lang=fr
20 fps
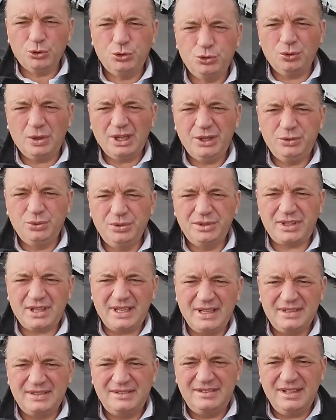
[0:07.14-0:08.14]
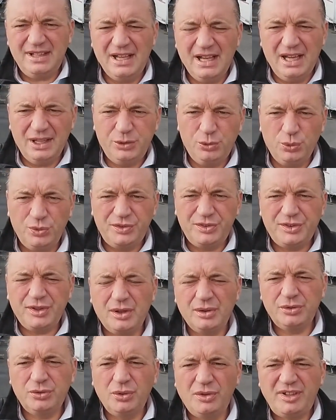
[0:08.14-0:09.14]
Bonjour à toutes et à
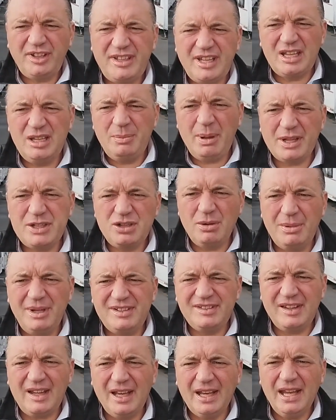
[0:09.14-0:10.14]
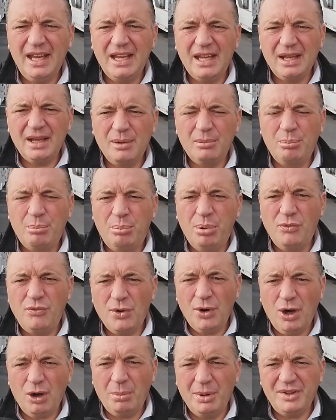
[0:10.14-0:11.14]
tous, Société Libertium Lestringuet,
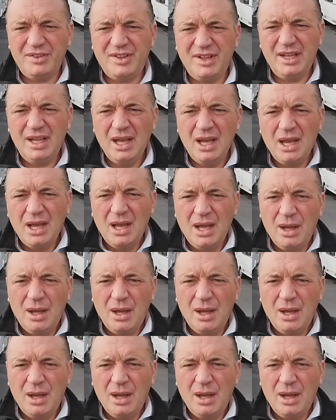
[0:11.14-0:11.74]
en Cambrésie.